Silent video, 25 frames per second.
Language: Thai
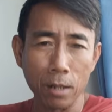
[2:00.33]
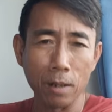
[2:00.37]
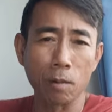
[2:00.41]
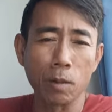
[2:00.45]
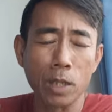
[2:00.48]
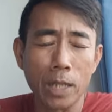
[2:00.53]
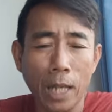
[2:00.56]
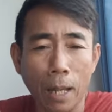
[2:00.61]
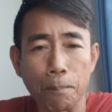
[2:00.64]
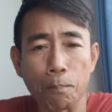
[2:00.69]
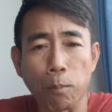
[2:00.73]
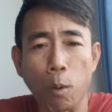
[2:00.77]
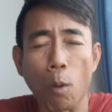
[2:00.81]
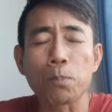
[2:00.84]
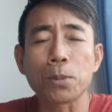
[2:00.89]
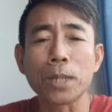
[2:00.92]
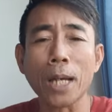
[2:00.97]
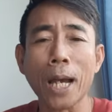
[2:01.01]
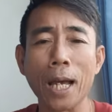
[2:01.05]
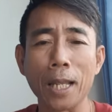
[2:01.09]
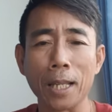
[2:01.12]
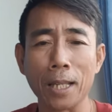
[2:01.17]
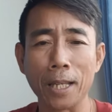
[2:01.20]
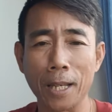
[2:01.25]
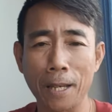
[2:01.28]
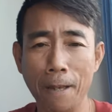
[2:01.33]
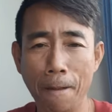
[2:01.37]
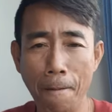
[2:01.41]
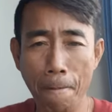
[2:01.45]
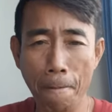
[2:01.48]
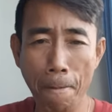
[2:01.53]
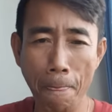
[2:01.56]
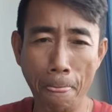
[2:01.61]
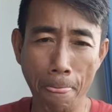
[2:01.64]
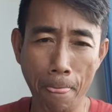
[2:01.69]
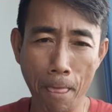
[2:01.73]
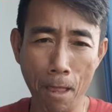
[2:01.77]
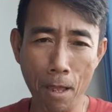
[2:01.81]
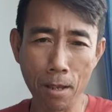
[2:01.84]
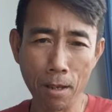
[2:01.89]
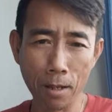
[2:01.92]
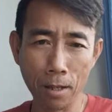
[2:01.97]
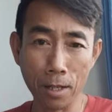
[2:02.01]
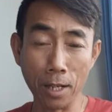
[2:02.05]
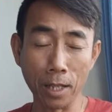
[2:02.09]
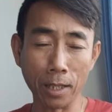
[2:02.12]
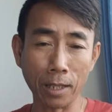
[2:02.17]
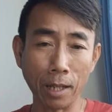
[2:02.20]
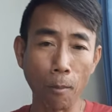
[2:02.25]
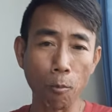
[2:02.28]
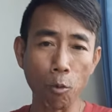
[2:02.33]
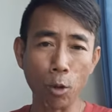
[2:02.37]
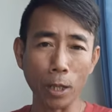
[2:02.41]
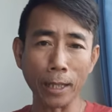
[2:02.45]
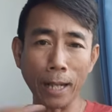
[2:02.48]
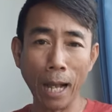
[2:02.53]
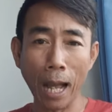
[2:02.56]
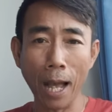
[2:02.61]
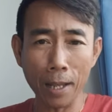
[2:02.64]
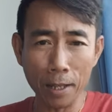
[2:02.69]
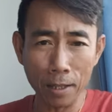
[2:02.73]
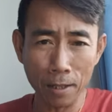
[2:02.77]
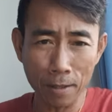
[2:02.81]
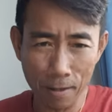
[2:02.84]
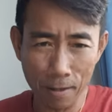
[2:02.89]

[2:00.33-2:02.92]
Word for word: งยันภพชาติเลยเกิดขบวนการ